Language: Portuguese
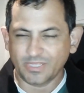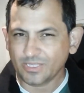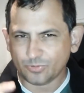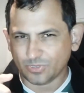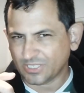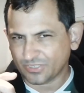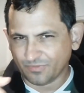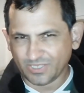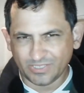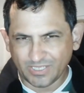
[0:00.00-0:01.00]
dentro das
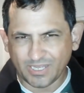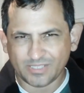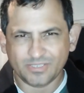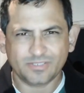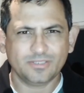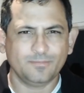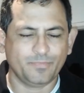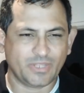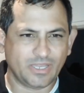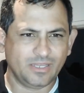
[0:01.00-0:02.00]
validades,
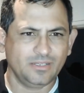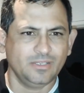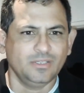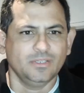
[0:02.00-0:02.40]
tá?